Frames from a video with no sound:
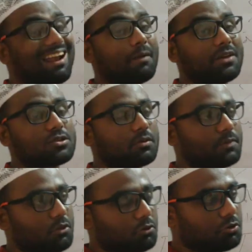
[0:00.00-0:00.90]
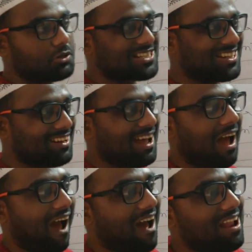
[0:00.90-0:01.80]
আলামিয়া শব্দের অর্থ হচ্ছে
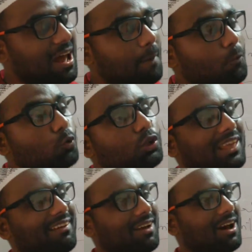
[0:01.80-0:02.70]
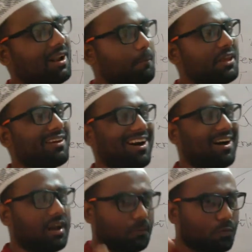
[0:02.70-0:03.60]
আয়ালামুন থেকে আলামিয়া
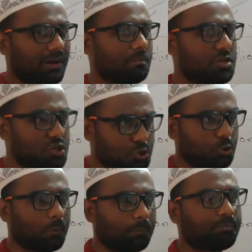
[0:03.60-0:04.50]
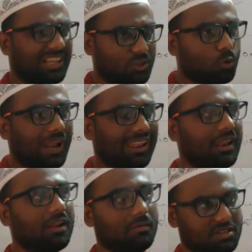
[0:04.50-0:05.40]
আয়ালামুন মানে বিশ্ব দোয়াল
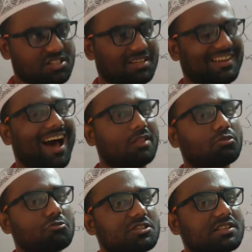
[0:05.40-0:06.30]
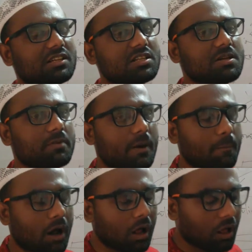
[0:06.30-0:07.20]
যেটাকে আন্তর্জাতিক হিসাবে আমরা